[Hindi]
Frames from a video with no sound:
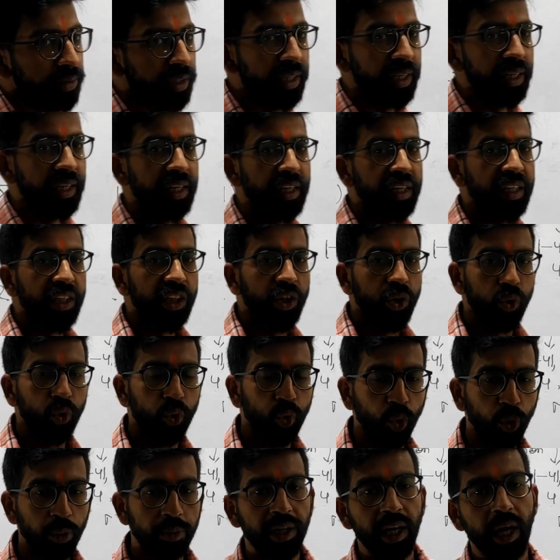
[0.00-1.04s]
ये है
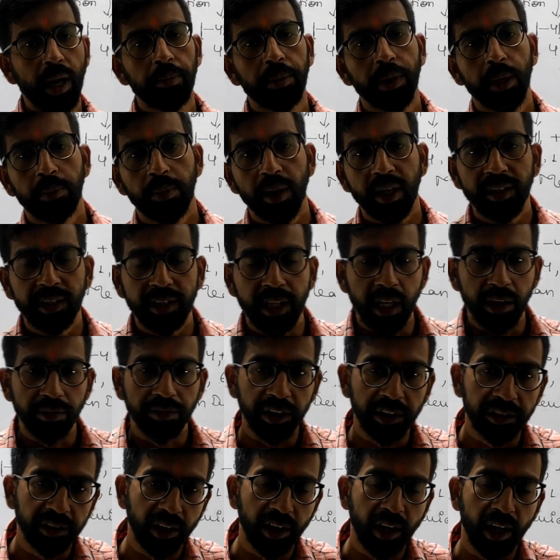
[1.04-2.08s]
जो भी आपके पास
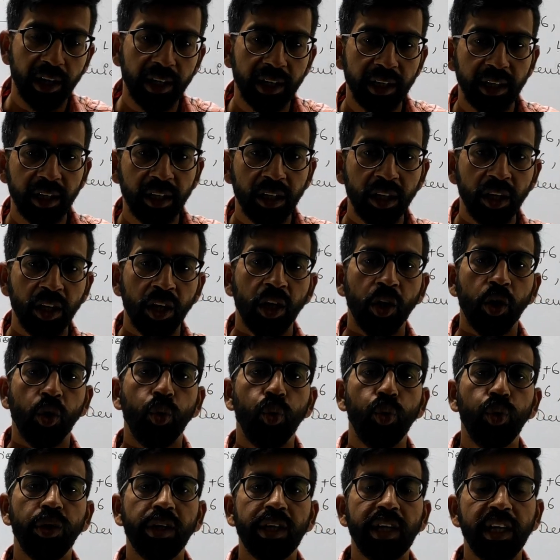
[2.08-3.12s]
डेविएशन आए हैं
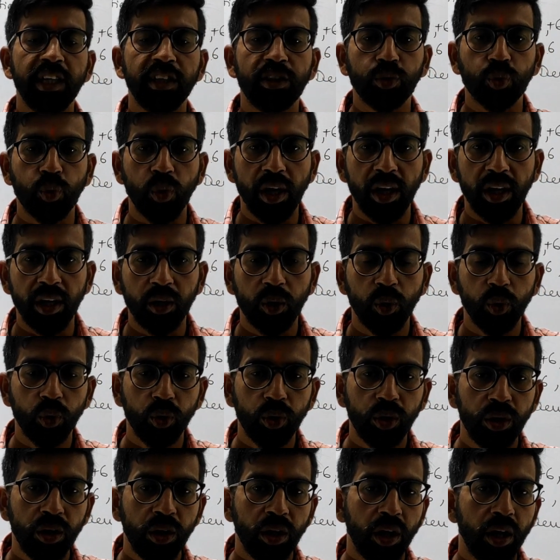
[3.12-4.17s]
उनके स्क्वायर करो
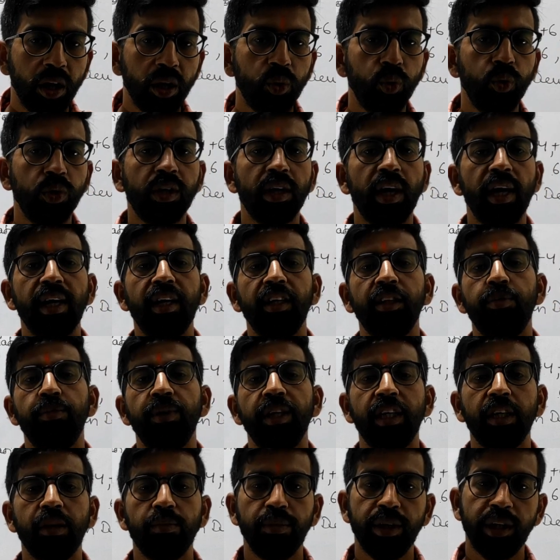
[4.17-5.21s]
और उनका
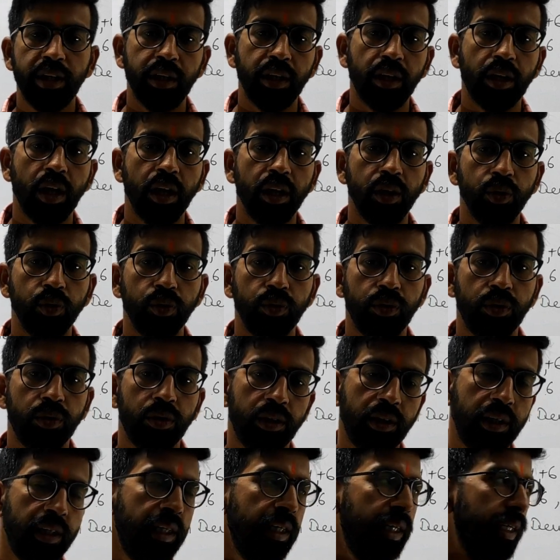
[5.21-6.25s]
एरिथमेटिक मीन निकाल लो
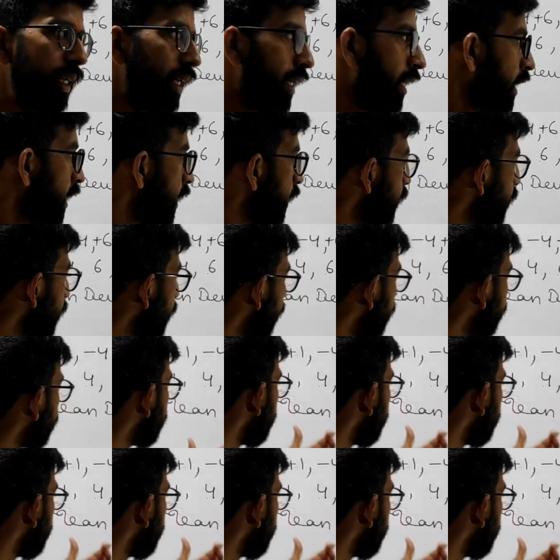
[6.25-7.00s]
ठीक है जैसे